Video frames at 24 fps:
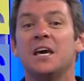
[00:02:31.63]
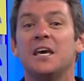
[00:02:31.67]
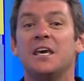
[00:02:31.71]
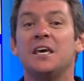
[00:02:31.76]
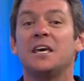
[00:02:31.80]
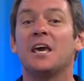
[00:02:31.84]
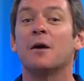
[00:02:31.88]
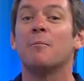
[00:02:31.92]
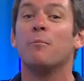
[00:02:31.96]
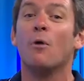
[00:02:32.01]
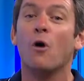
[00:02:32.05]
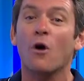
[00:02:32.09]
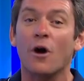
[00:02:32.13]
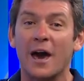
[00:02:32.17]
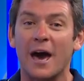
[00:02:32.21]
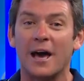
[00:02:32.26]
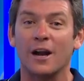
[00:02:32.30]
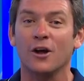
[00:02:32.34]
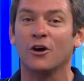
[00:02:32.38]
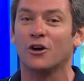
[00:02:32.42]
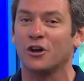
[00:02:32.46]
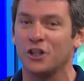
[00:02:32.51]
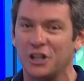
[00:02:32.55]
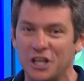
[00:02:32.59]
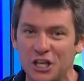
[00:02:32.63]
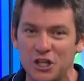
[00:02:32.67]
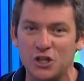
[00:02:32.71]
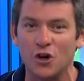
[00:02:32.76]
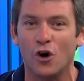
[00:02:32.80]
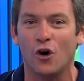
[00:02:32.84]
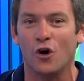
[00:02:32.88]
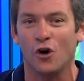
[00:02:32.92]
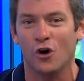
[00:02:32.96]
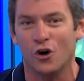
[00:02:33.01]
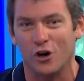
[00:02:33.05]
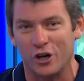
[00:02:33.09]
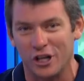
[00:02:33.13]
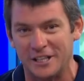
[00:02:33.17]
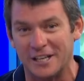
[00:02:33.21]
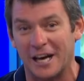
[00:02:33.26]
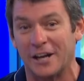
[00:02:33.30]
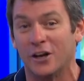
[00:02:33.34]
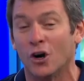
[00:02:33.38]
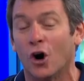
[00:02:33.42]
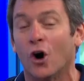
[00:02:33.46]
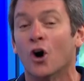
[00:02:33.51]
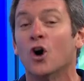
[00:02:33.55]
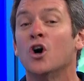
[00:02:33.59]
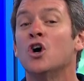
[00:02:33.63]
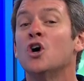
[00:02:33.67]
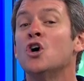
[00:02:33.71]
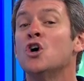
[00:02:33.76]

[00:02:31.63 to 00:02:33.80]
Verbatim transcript: y que puedo quedar gordito o gordita. No,